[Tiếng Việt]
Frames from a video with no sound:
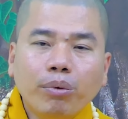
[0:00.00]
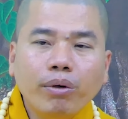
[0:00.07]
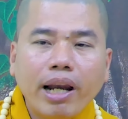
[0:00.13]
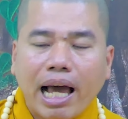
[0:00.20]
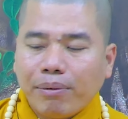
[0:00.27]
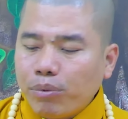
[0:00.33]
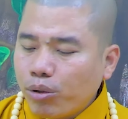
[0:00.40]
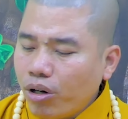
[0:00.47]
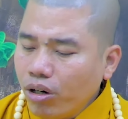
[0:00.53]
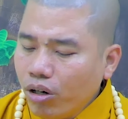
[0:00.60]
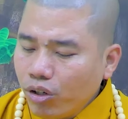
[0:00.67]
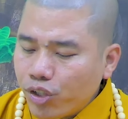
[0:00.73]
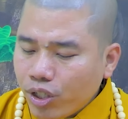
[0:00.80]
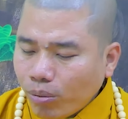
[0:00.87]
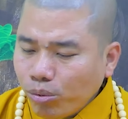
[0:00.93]
muốn làm một con
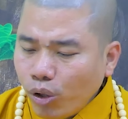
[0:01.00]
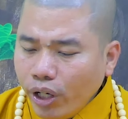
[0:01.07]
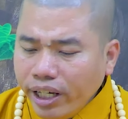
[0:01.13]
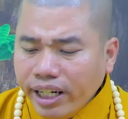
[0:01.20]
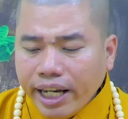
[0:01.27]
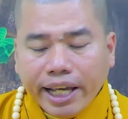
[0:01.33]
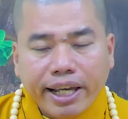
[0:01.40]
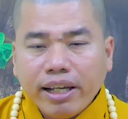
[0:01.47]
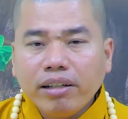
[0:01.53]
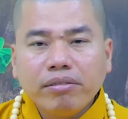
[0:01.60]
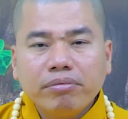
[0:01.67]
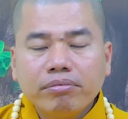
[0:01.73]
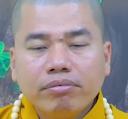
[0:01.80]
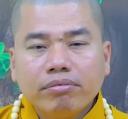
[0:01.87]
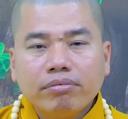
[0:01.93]
người sống có ý nghĩa
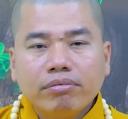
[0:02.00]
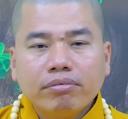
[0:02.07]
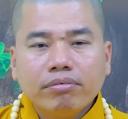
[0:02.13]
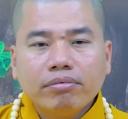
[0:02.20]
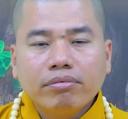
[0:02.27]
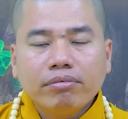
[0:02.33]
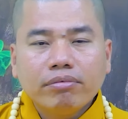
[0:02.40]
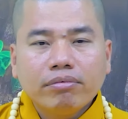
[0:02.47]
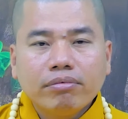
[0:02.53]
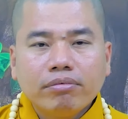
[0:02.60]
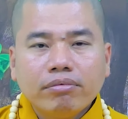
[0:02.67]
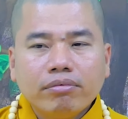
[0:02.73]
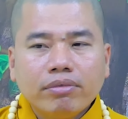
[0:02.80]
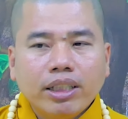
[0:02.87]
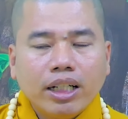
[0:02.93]

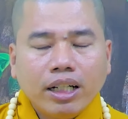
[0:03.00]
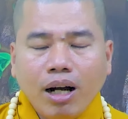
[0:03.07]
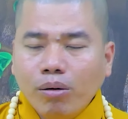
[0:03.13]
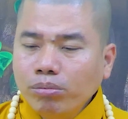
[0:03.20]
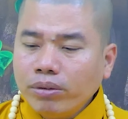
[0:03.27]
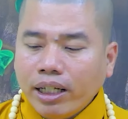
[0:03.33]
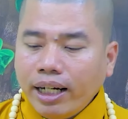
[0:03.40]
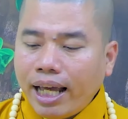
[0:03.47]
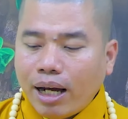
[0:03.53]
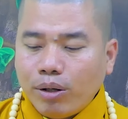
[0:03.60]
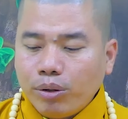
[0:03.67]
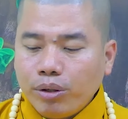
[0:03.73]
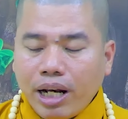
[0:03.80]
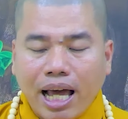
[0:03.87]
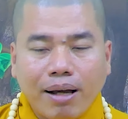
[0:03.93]
chứ không thể
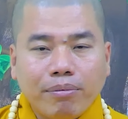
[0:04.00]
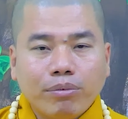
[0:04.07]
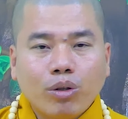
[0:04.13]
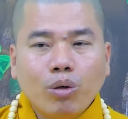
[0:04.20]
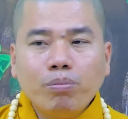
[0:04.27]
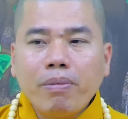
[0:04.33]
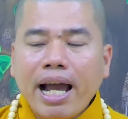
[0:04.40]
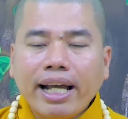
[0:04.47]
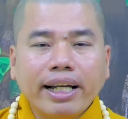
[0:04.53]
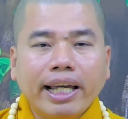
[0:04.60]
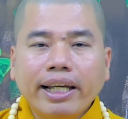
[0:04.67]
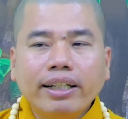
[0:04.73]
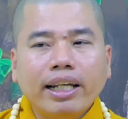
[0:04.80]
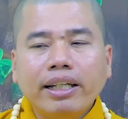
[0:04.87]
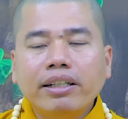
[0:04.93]
nào làm con ma
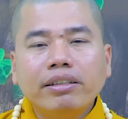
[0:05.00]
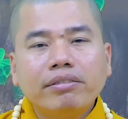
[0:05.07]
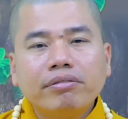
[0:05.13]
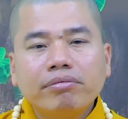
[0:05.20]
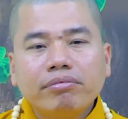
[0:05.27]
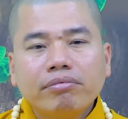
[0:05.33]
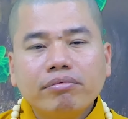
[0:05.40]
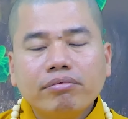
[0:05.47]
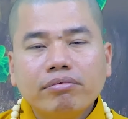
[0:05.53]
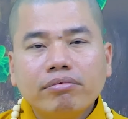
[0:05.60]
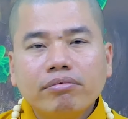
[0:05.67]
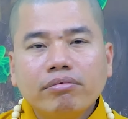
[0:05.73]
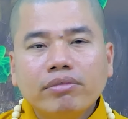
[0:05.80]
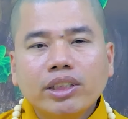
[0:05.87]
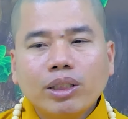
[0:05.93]
nghiện này được
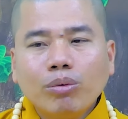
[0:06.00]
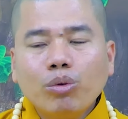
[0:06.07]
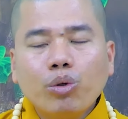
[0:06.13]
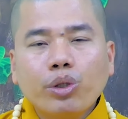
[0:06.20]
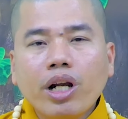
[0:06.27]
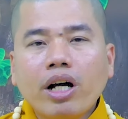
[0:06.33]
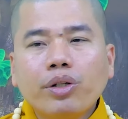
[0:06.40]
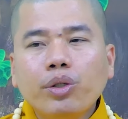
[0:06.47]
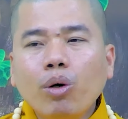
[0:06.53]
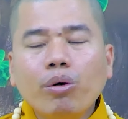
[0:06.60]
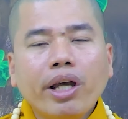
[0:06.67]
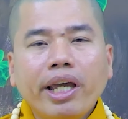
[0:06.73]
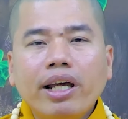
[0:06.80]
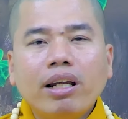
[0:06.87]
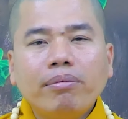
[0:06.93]
sống cuộc đời vô
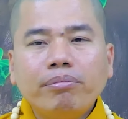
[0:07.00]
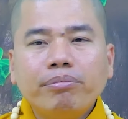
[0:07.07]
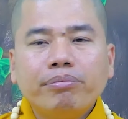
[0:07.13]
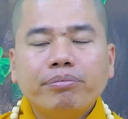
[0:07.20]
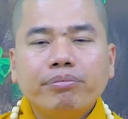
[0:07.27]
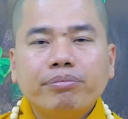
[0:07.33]
nghĩa lắm